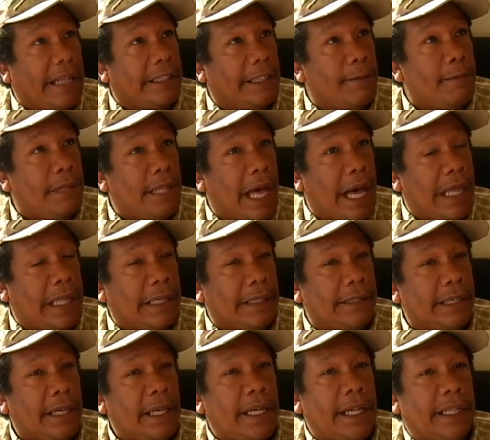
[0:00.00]

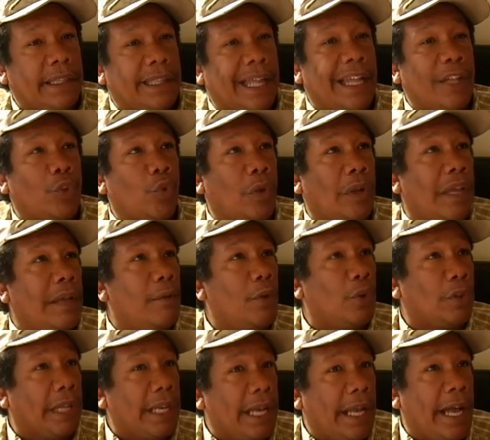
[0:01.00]
actividades, tanto en la
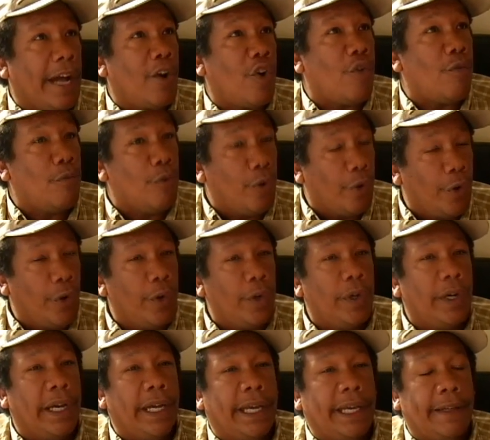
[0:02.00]
biblioteca
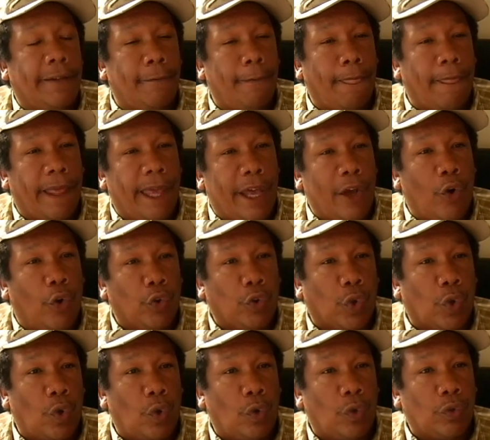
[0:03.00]
como en,
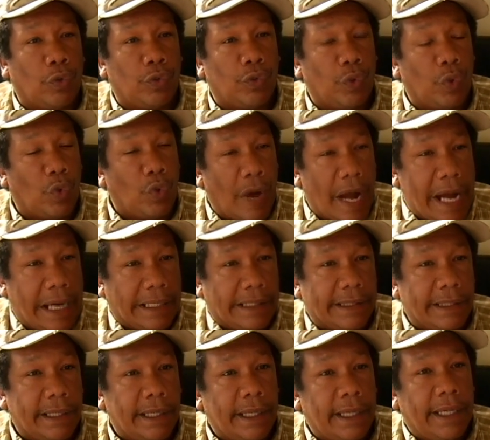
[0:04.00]
otros
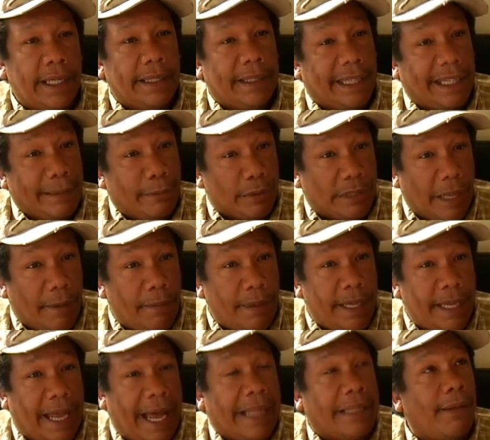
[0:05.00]
lugares. Tenemos
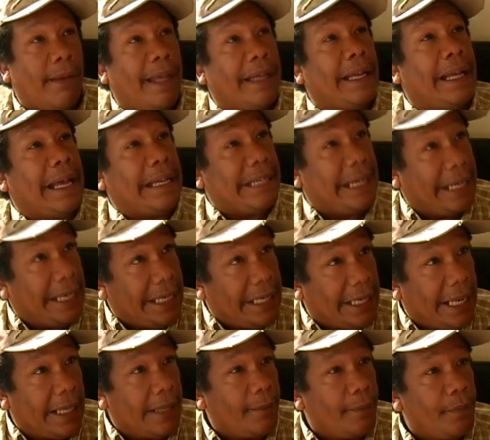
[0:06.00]
también actividades
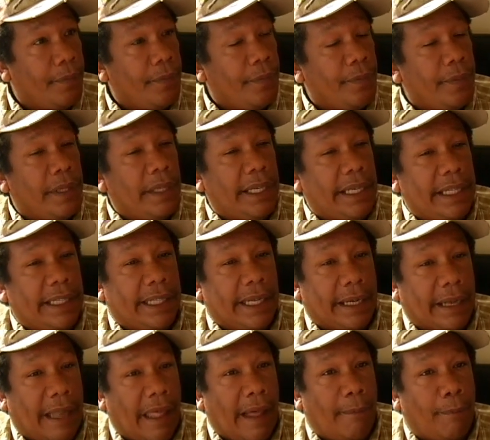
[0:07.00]
callejeras,
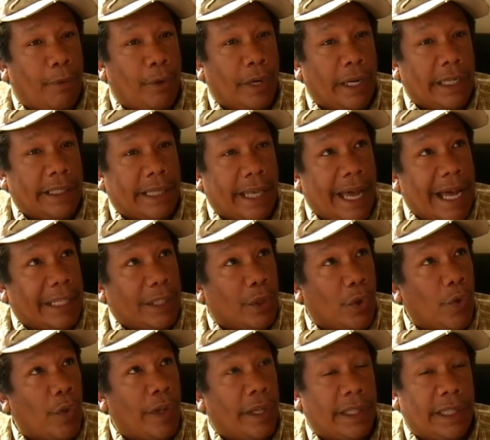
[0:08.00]
integrada por el
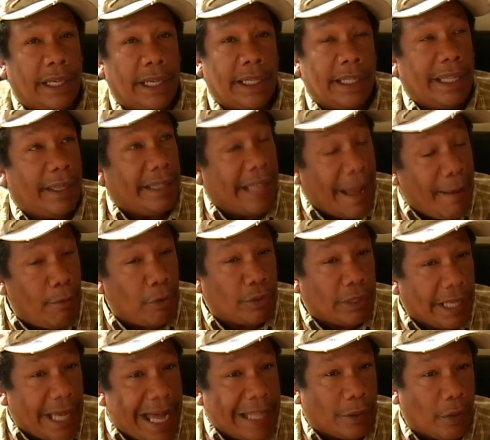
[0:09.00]
teatro de, ambos
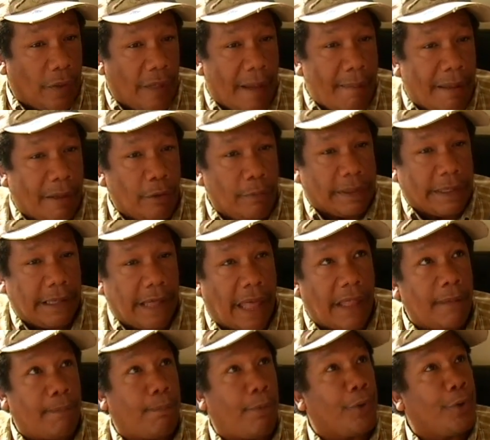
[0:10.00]
teatros, de ambas
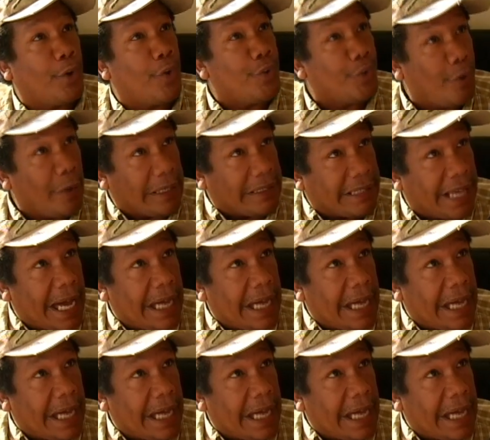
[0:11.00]
universidades, por, con Noé